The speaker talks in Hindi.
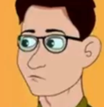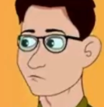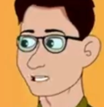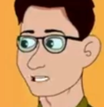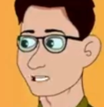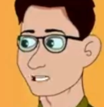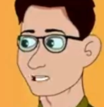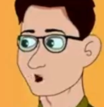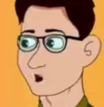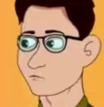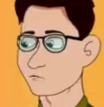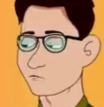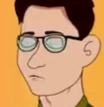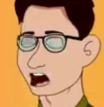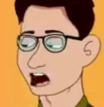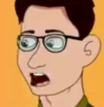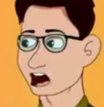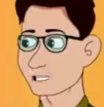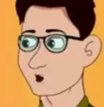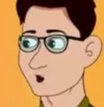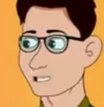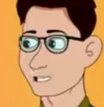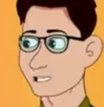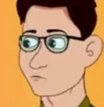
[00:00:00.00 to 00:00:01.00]
ये आप क्या
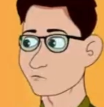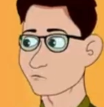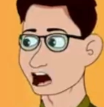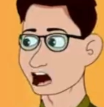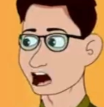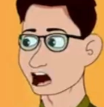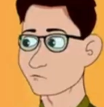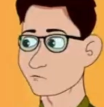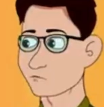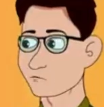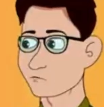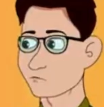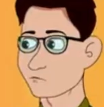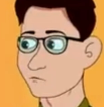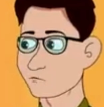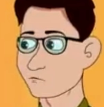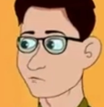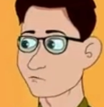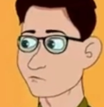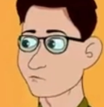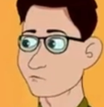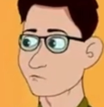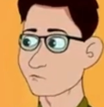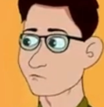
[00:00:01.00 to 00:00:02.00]
कह रही हैं माँ
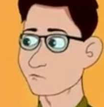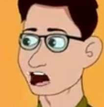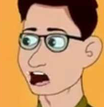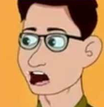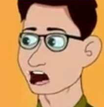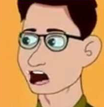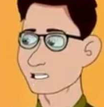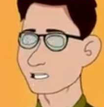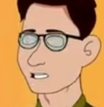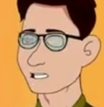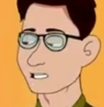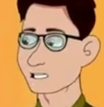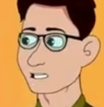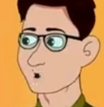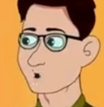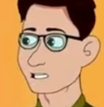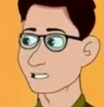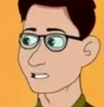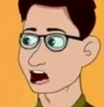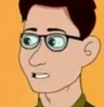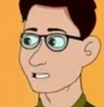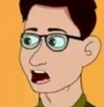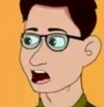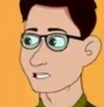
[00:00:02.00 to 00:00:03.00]
मैं किसी और
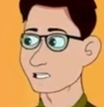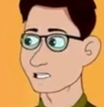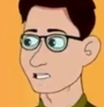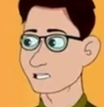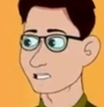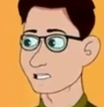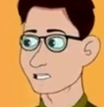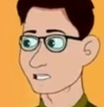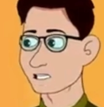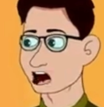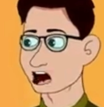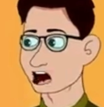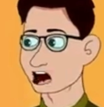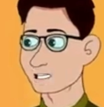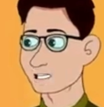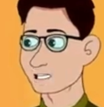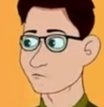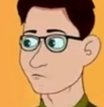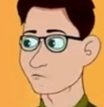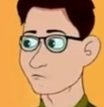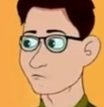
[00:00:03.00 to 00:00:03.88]
से शादी नहीं करने वाला